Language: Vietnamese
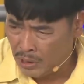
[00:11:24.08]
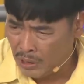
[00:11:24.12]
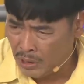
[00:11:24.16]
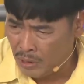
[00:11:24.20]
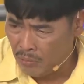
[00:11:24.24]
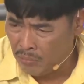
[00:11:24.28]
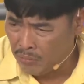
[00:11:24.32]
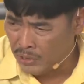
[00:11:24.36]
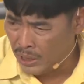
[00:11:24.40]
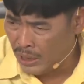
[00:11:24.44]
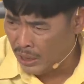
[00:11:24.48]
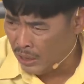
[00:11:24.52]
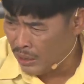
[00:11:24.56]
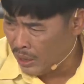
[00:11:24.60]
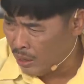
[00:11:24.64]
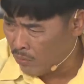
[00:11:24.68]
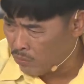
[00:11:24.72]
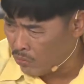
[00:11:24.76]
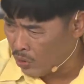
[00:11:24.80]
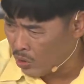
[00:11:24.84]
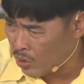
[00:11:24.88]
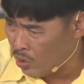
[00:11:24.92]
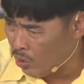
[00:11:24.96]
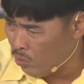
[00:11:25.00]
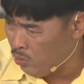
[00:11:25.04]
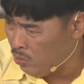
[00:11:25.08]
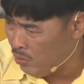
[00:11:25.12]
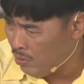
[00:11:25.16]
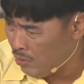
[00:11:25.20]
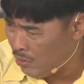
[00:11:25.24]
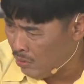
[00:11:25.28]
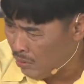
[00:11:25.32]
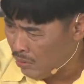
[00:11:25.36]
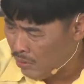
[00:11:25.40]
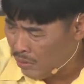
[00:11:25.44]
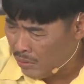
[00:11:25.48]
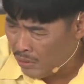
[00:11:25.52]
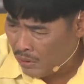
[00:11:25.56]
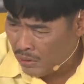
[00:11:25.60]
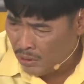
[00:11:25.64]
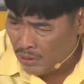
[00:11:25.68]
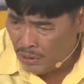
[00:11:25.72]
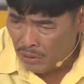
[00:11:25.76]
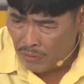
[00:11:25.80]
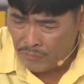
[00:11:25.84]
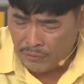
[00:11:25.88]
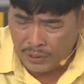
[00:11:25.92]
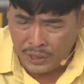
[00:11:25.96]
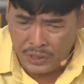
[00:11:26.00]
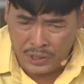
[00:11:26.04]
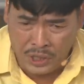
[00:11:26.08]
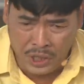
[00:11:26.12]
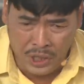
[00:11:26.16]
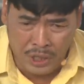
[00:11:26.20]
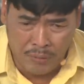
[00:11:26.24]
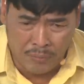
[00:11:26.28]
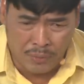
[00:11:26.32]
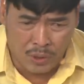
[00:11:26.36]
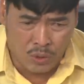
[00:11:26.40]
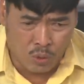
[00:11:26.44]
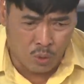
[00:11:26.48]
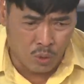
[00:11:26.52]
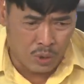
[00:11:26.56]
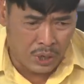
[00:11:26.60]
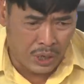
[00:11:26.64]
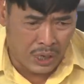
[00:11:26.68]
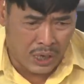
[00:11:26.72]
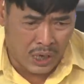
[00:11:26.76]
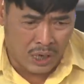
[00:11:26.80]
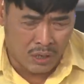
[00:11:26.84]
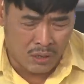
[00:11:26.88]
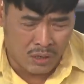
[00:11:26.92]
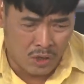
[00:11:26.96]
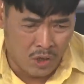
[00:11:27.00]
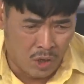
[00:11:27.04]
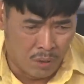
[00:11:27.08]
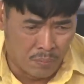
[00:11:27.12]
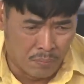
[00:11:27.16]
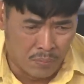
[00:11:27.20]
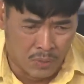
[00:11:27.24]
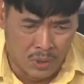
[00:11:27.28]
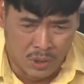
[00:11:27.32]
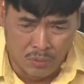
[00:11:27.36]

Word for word: công nhận ông nói đúng phải chi mà tôi chỉ cần được